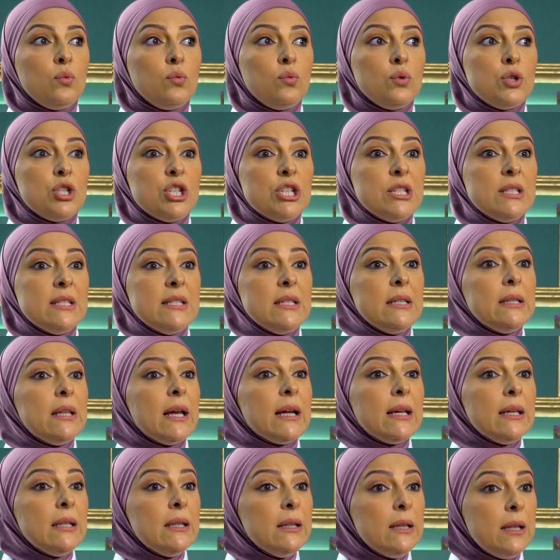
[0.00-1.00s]

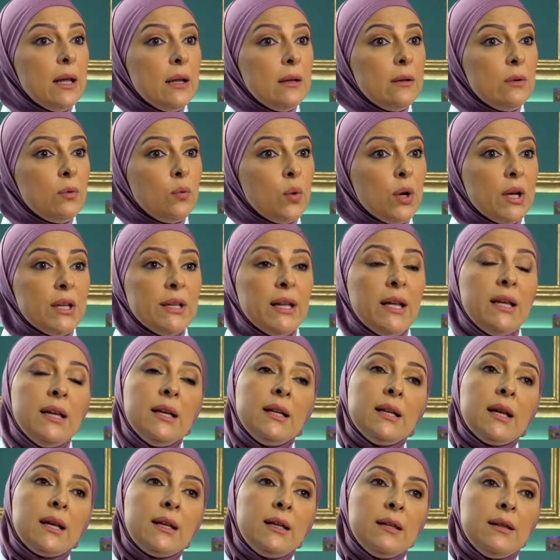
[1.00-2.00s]
وشديده جدا
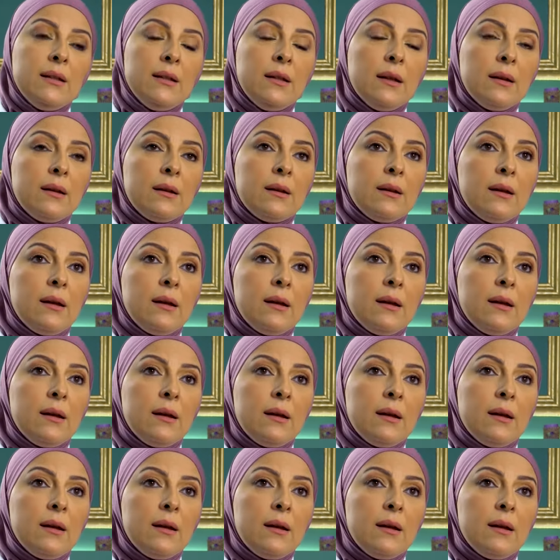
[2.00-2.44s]
وحنينه جدا